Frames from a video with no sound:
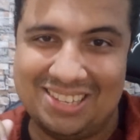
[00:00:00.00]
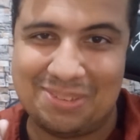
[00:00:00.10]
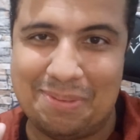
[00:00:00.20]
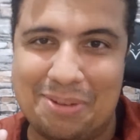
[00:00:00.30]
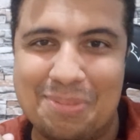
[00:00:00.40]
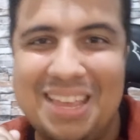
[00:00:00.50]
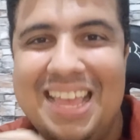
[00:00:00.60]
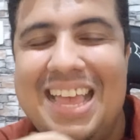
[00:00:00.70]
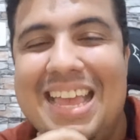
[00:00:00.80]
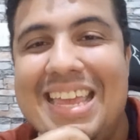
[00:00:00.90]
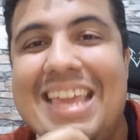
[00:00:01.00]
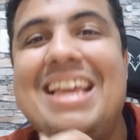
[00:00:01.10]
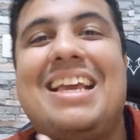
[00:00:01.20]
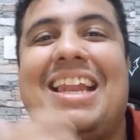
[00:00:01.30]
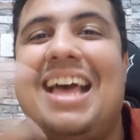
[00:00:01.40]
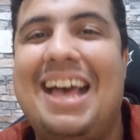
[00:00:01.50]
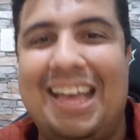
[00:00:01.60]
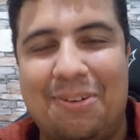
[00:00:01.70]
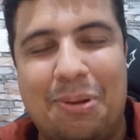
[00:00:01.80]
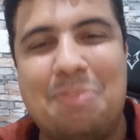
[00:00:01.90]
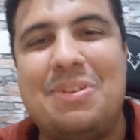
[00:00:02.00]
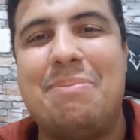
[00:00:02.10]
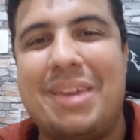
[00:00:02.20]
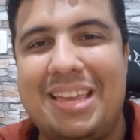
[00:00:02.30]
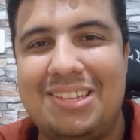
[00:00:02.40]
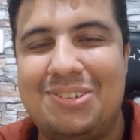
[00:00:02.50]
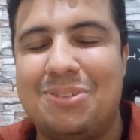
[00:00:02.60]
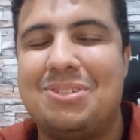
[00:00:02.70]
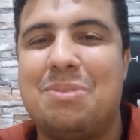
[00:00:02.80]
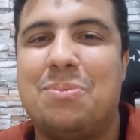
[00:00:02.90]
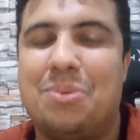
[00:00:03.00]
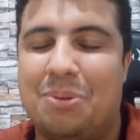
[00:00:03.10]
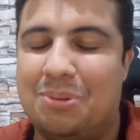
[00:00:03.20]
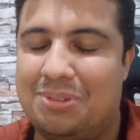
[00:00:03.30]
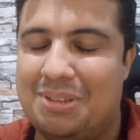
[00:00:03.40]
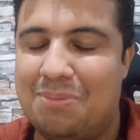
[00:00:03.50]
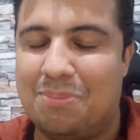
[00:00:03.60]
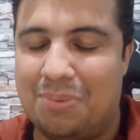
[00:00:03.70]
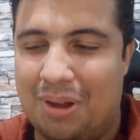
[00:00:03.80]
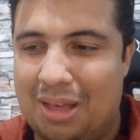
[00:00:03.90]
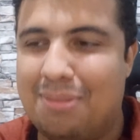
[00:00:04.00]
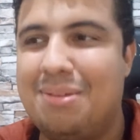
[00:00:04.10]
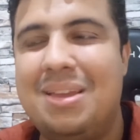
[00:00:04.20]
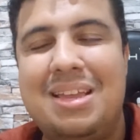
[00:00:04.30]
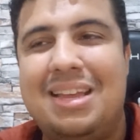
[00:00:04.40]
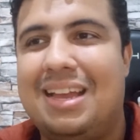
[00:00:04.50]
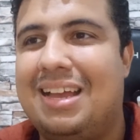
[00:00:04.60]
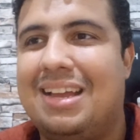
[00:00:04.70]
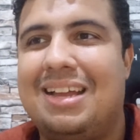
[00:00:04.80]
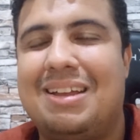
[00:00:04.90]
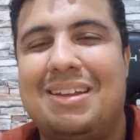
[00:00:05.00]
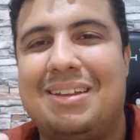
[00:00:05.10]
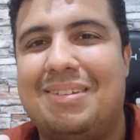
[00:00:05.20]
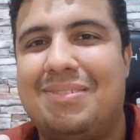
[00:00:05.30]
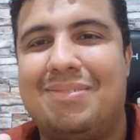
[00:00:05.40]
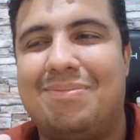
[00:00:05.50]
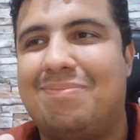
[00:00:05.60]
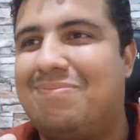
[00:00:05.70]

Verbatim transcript: isso mesmo. E, claro, obviamente, o Tim, o Tim Roth... Uh